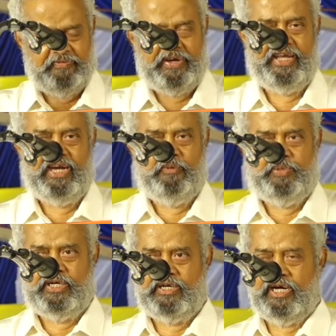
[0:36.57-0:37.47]
நான்
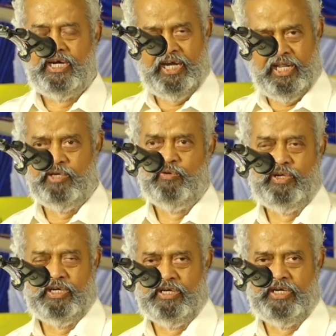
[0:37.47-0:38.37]
விடையளிப்பதற்காக எழுதி
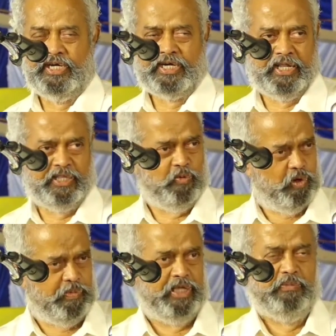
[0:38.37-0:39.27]
கொண்டிருக்கின்றேன் கடந்த
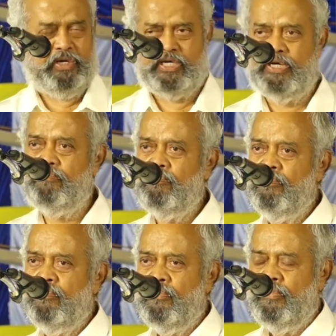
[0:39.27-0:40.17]
ஒரு மாதமாக
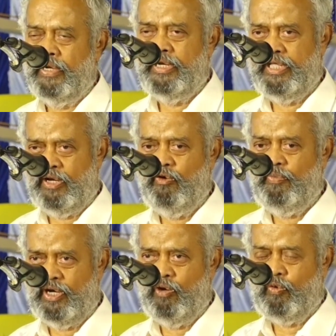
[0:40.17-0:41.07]
நான் இரவு
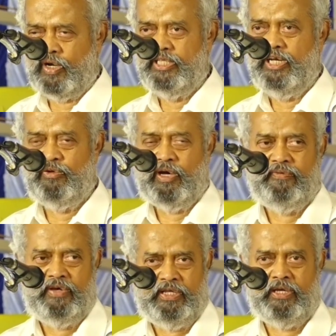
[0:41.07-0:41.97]
பகல் உட்கார்ந்து எழுதி
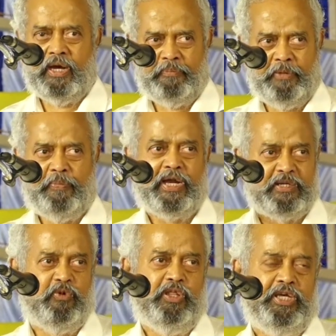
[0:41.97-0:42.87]
அவர் அப்படி
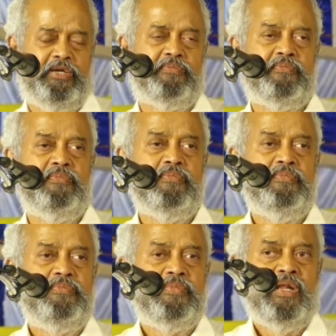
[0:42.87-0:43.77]
பார்க்கும் பொழுது
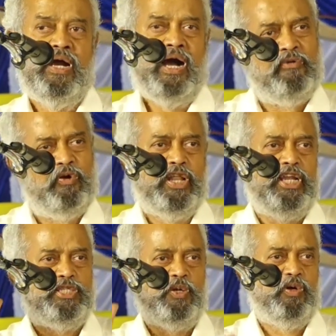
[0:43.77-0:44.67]
அவன்
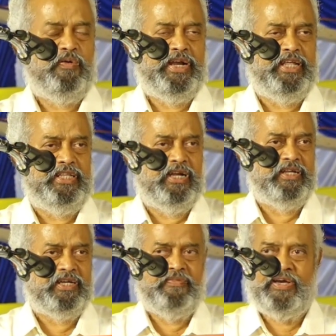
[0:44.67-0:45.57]
உடனே சொல்லுவான் வட
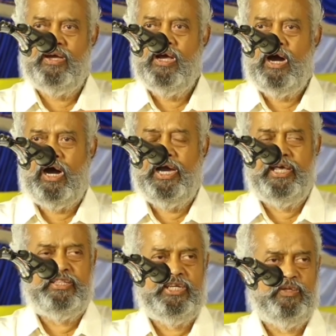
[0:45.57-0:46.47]
இந்தியாவில் இருக்கிறவன்
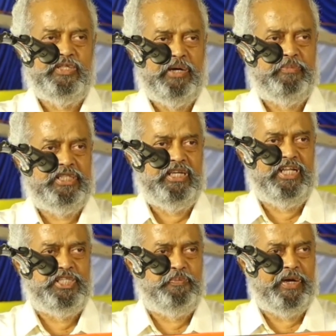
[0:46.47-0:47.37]
ஆயிரத்தி எண்ணூற்றி ஐம்பத்தி
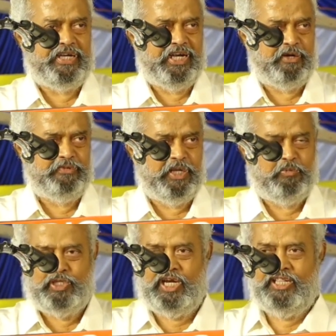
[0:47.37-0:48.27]
ஏழில் சிப்பாய் கழகம்
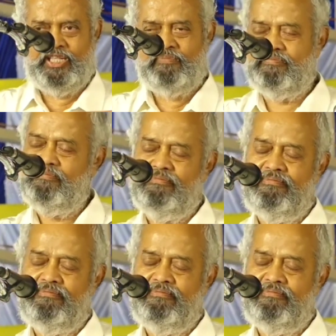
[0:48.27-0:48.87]
தான் முதல் இந்திய